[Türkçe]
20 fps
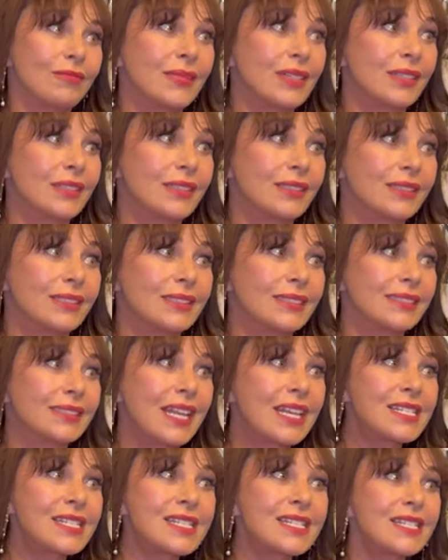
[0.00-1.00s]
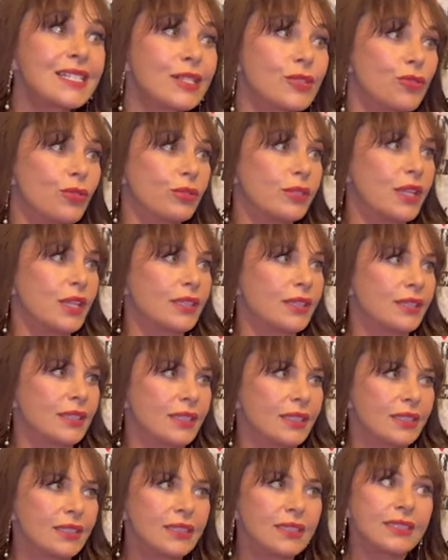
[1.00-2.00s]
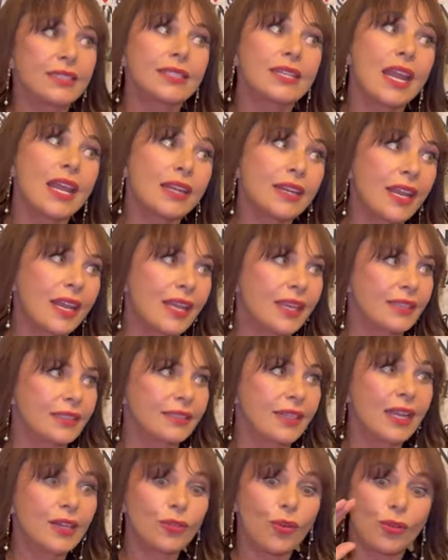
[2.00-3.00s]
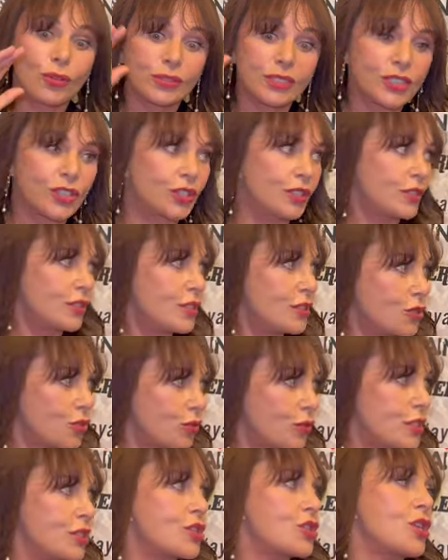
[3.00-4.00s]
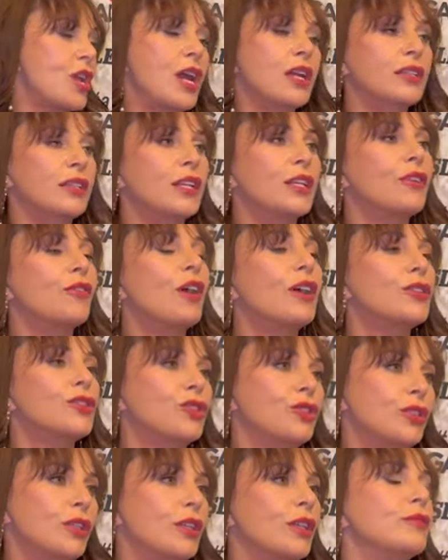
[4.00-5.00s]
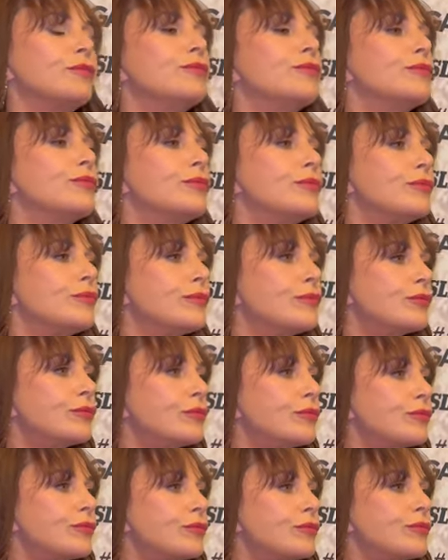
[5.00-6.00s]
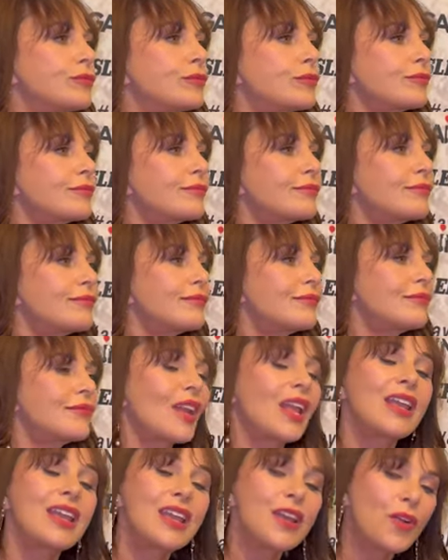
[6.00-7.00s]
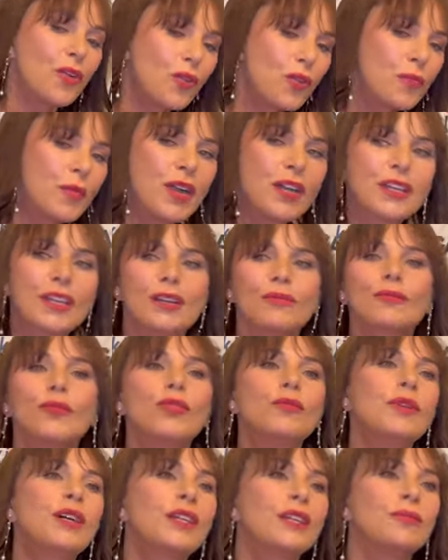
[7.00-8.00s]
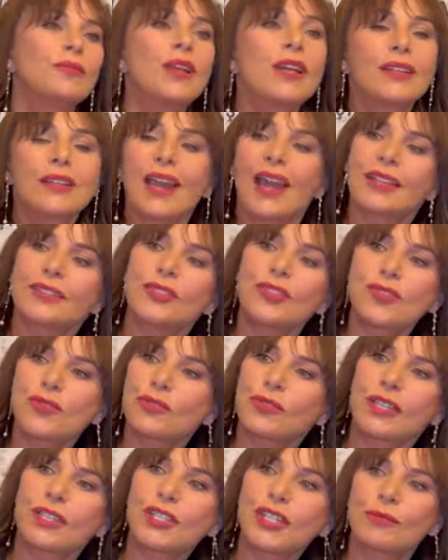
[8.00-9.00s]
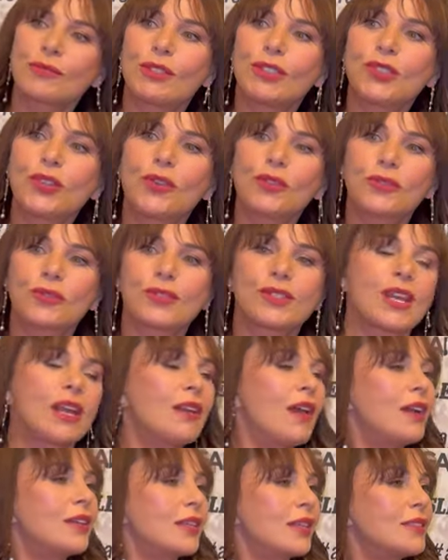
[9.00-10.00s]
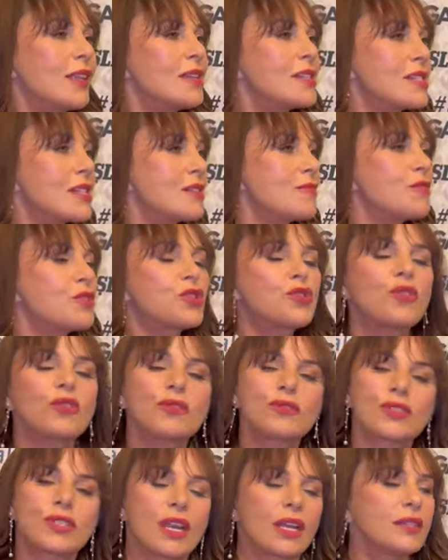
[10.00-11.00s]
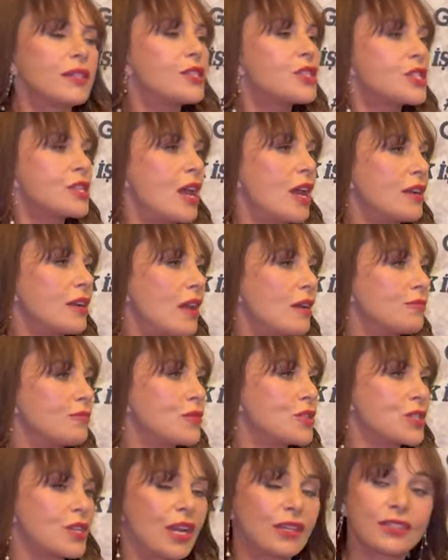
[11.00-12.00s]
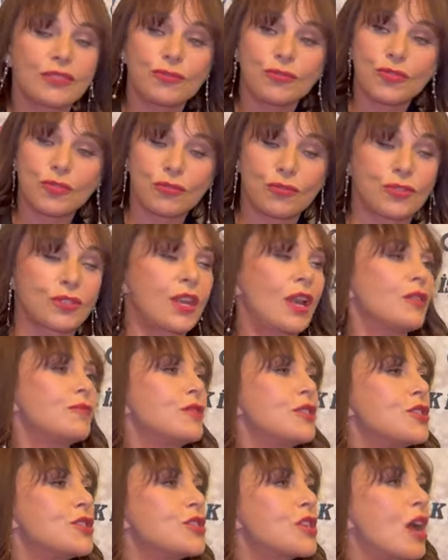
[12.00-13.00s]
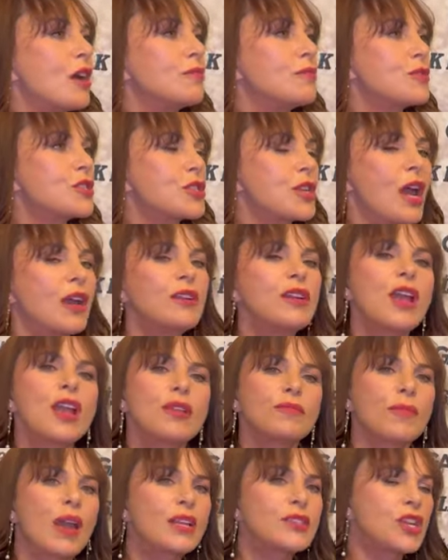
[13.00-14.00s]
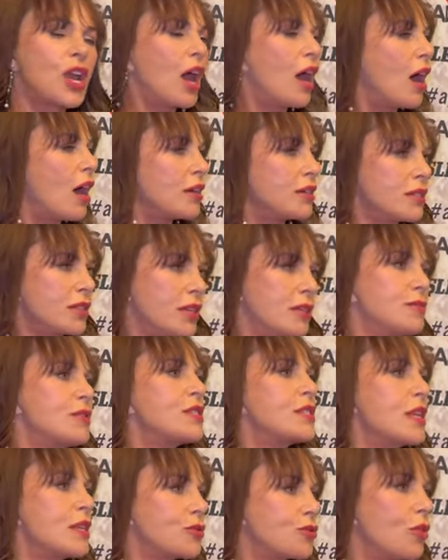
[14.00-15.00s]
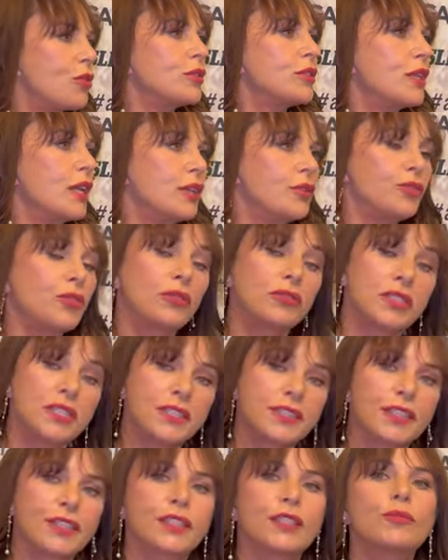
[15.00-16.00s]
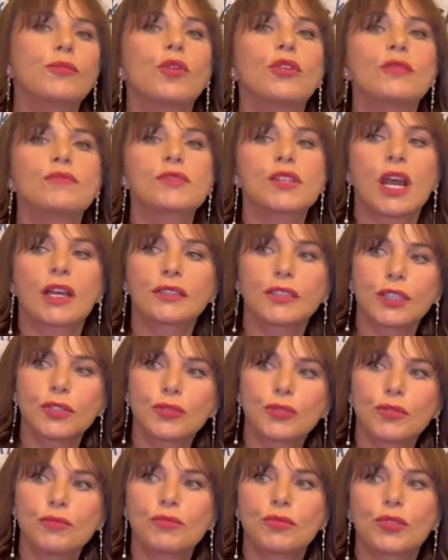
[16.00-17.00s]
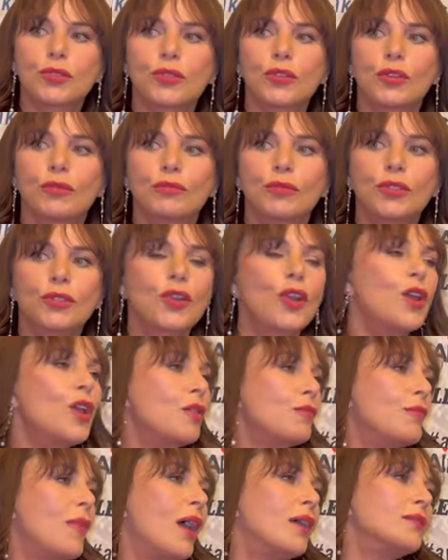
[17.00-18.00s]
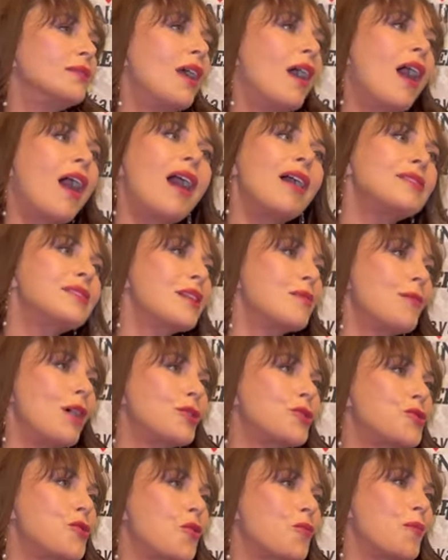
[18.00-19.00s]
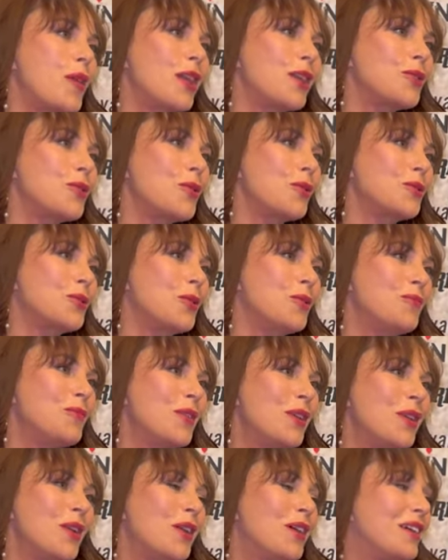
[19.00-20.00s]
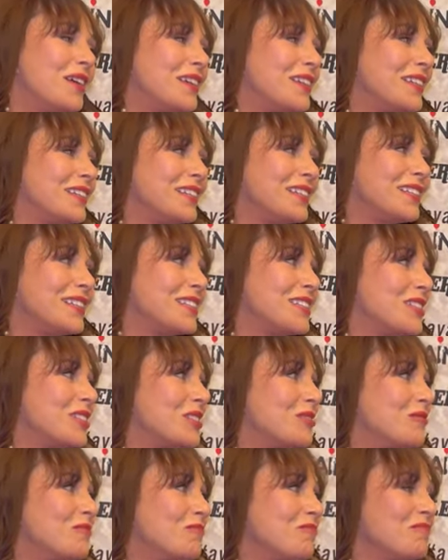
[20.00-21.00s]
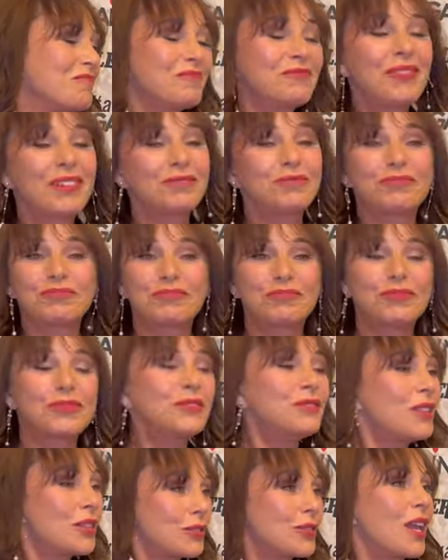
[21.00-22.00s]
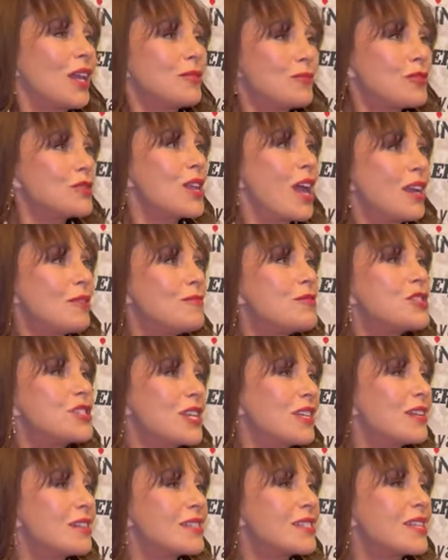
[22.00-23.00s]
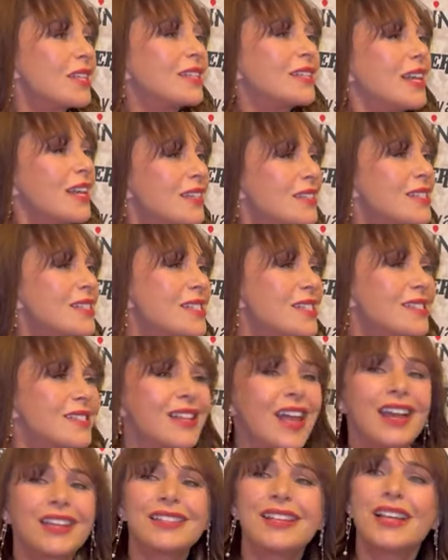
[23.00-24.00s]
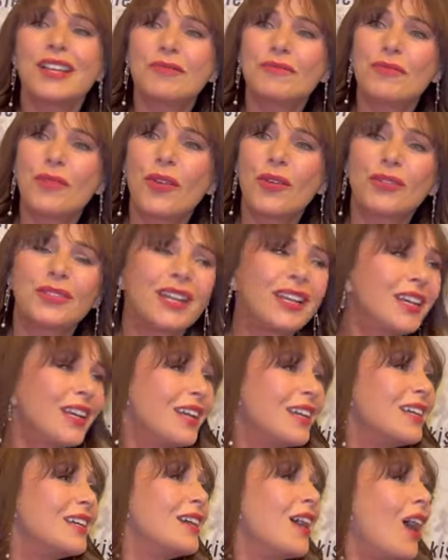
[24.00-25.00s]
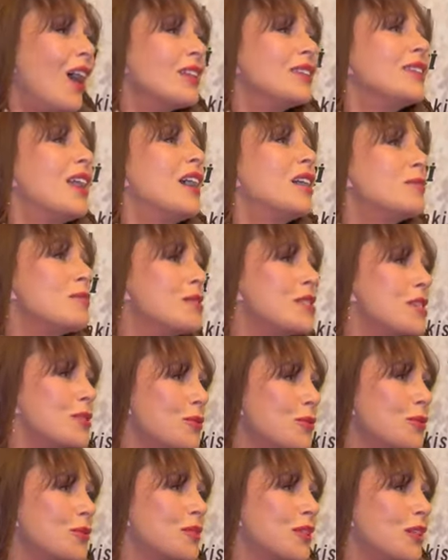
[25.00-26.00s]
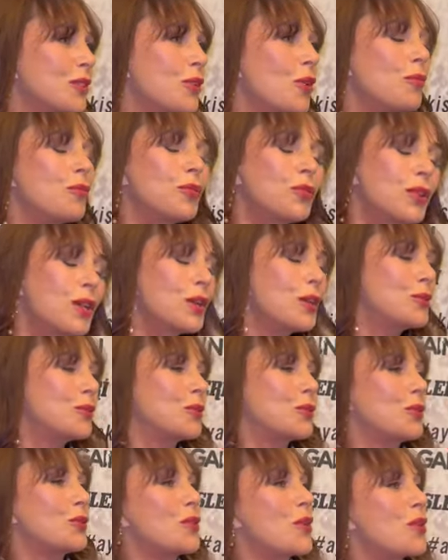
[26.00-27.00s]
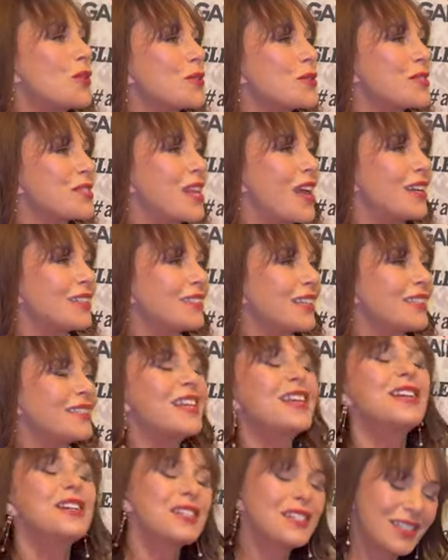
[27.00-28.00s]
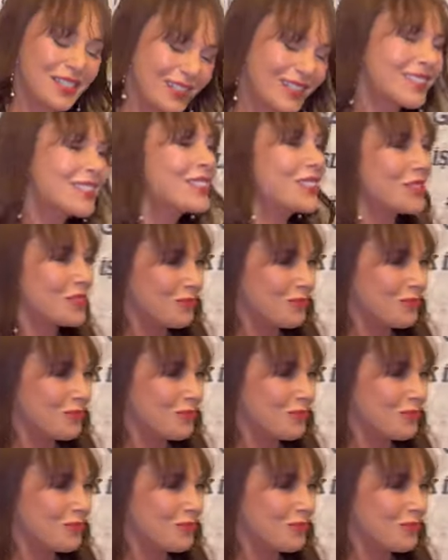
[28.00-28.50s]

e, nasıl kullanılır, nereye gider orada ciddi soru işaretleri var çünkü. Daha mutlu günlerde daha güzel şeyler konuşabilmek umarım, umarım. Ümidiyle. Yani şurada şimdi çok güzel arkadaşlarımız çok güzel işler yapmışlar. Çok güzel bir iş yapmışlar. Bence harika bir sezon geliyor. İlk iki bölüm zaten gümbür gümbür. Ben her zaman çok beğeniyordum. Ee, ne güzel güzel bir şeyler izledik. En azından böyle e, anlar bizi kurtarıyor. Bunlara tutunuyoruz. Çok zaten. teşekkür ederim. Sağ